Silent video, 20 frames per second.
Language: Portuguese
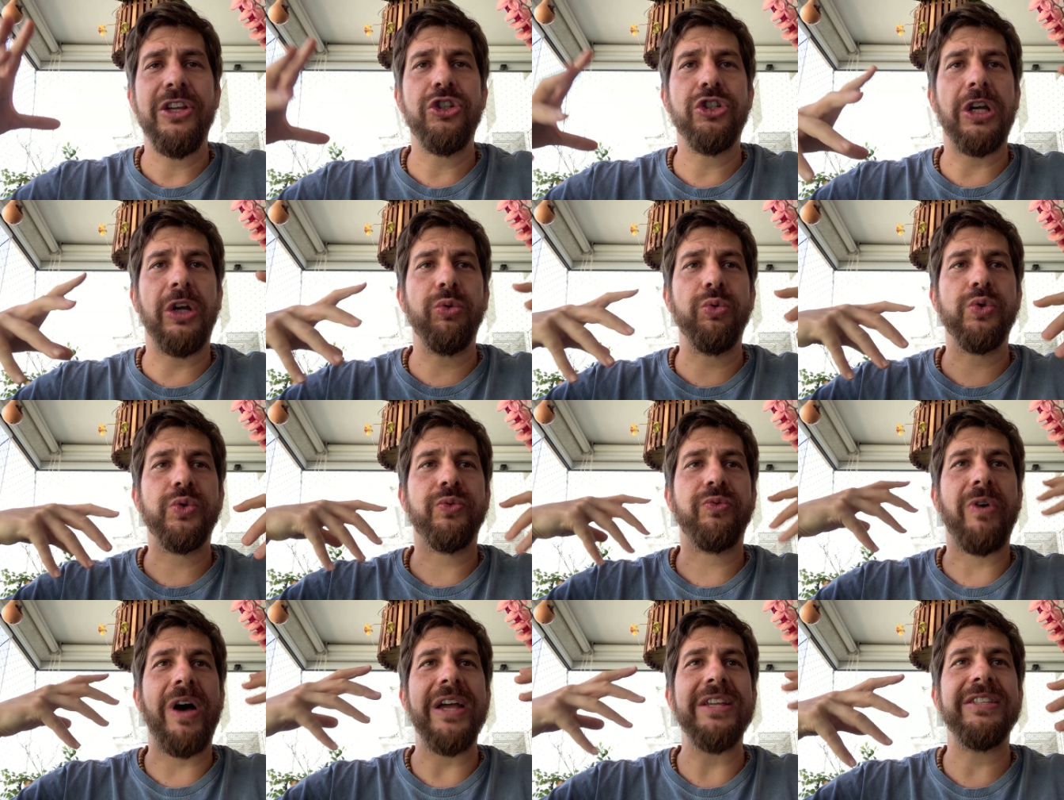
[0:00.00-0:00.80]
e já nos
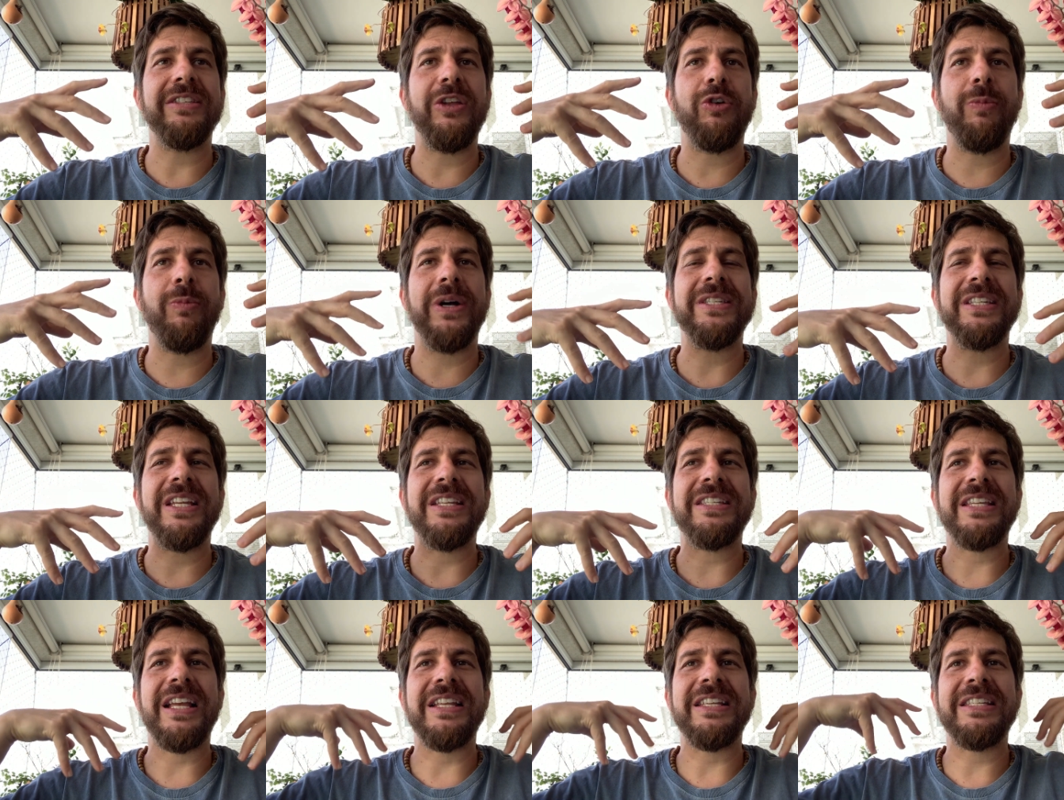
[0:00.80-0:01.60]
faz ter uma
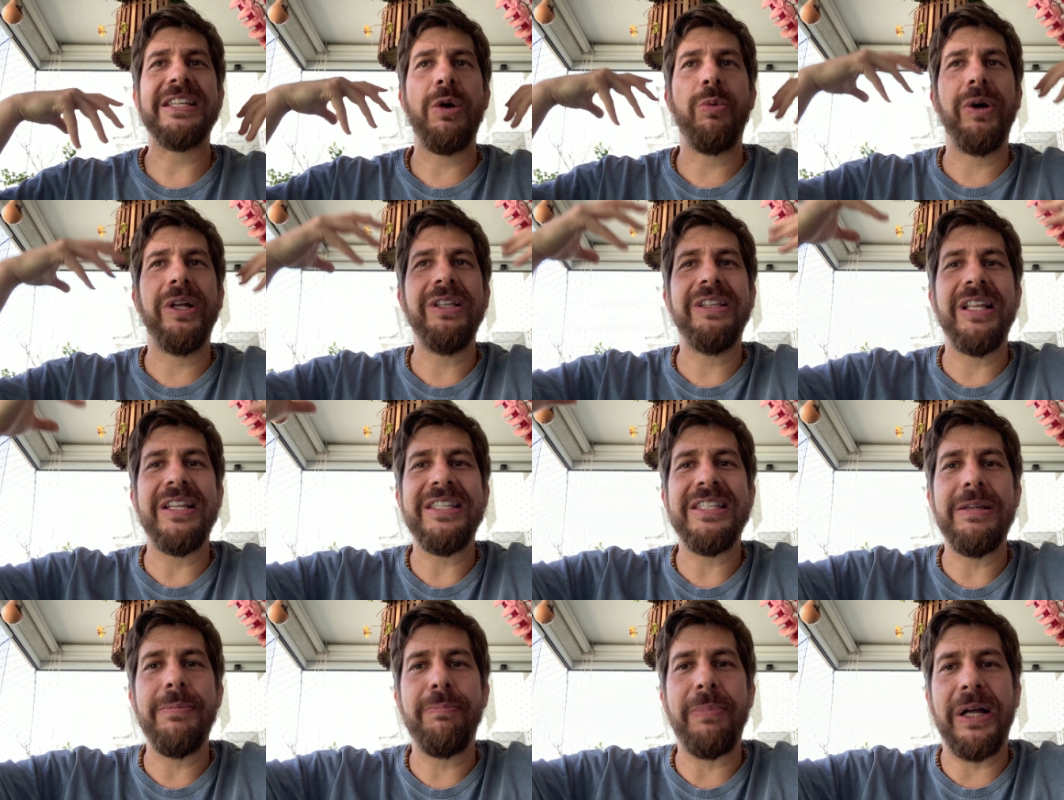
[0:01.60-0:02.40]
sensação
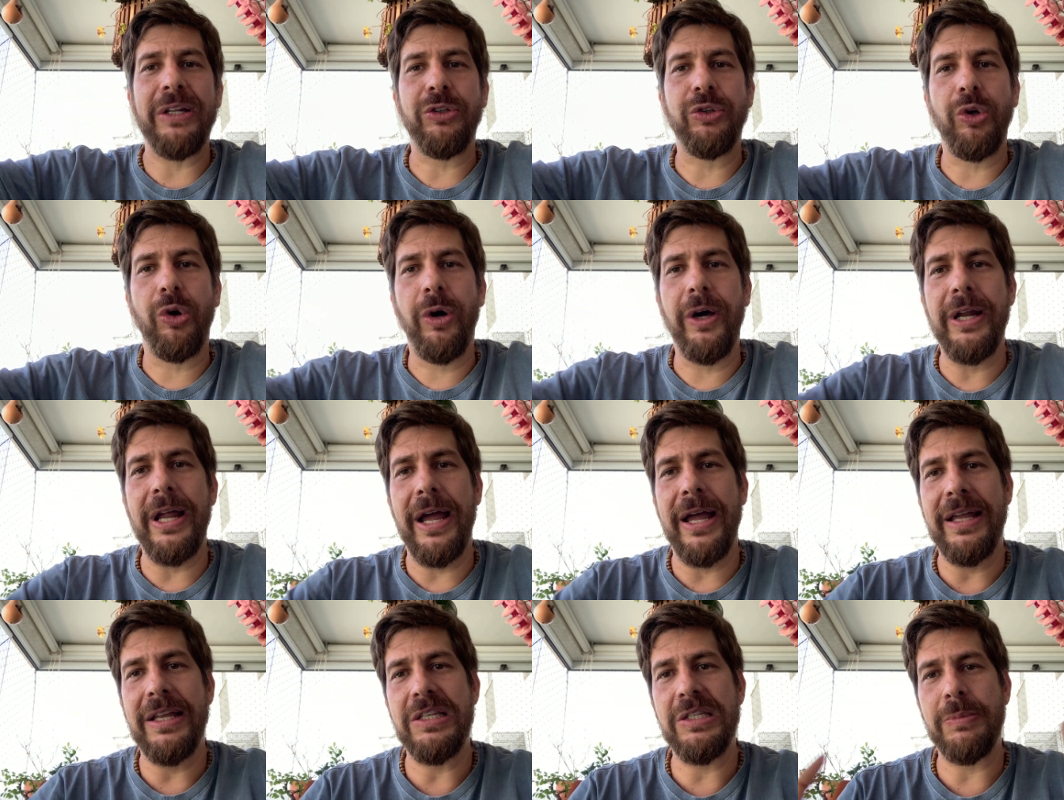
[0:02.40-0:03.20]

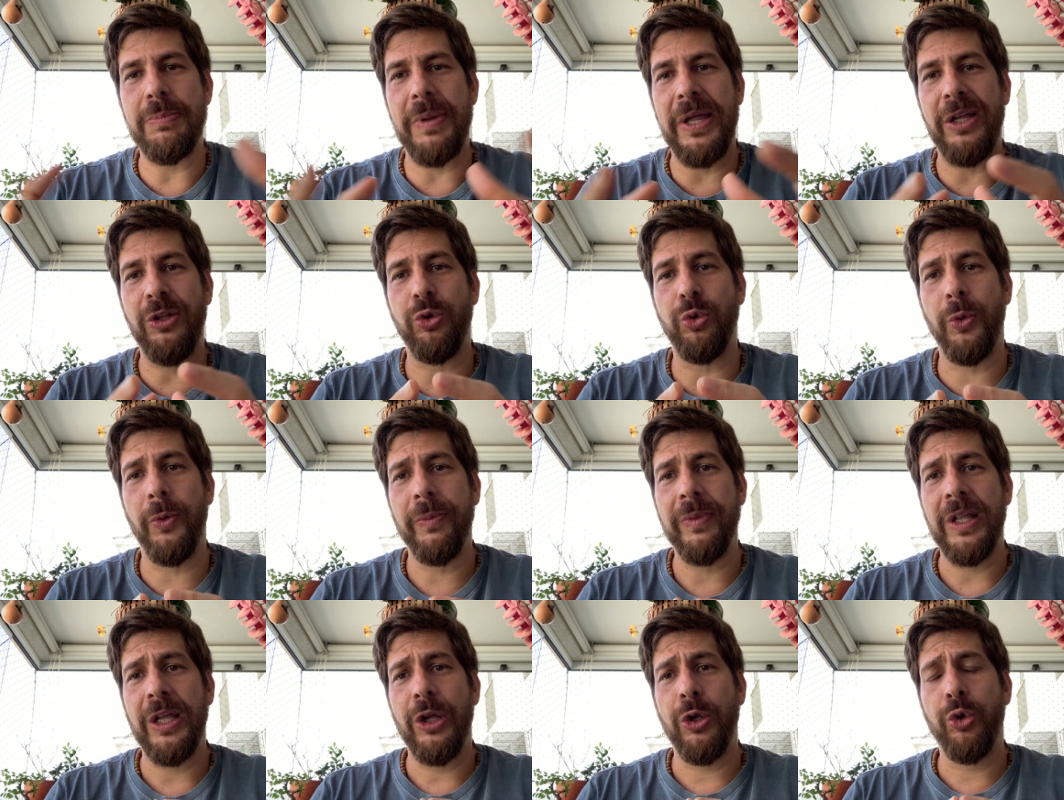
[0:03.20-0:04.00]
antecipatória a respeito
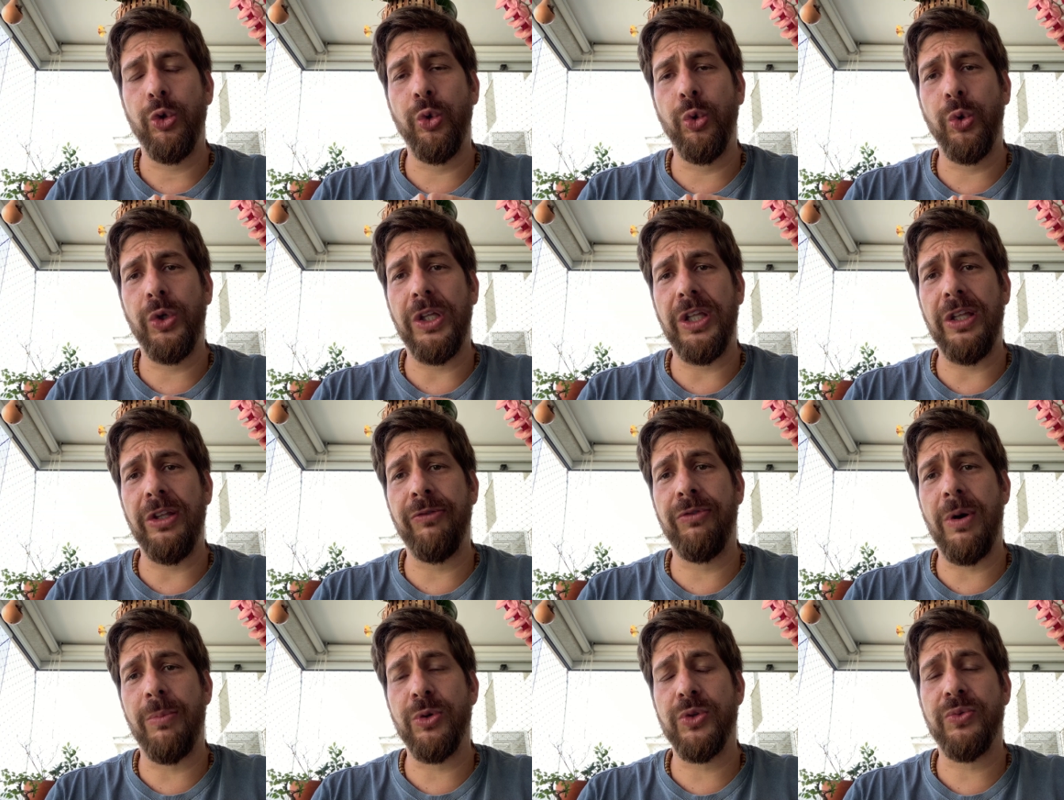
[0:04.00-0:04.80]
do
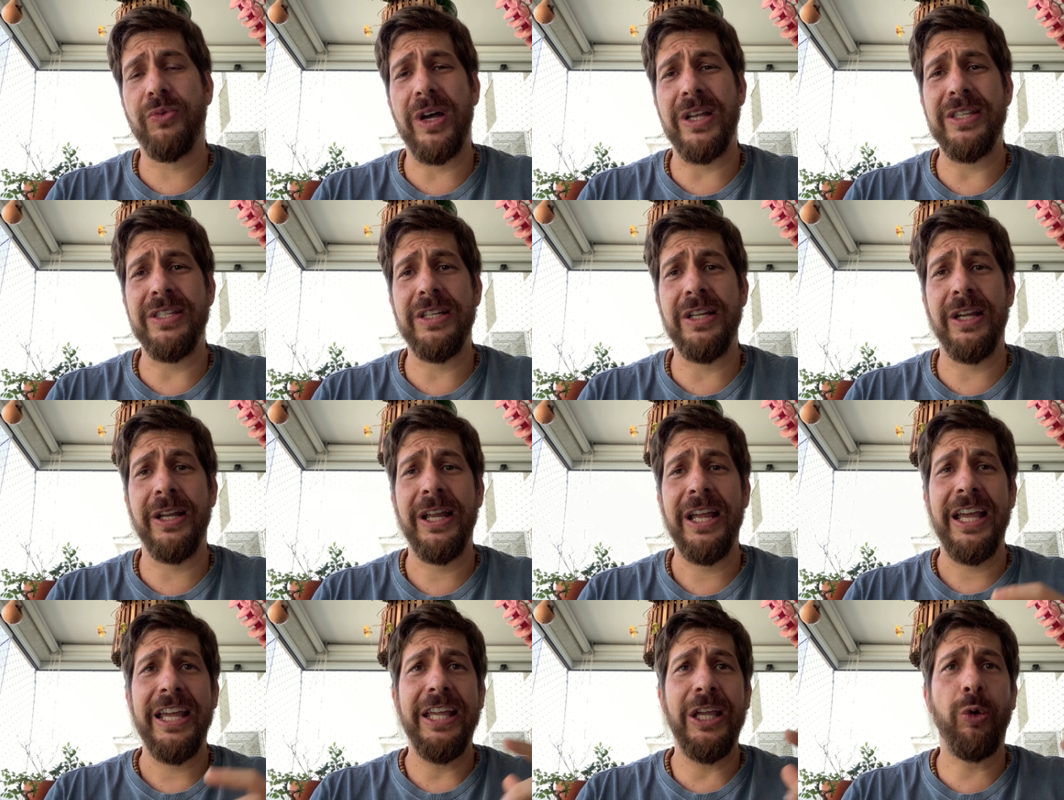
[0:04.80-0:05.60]
que vamos fazer.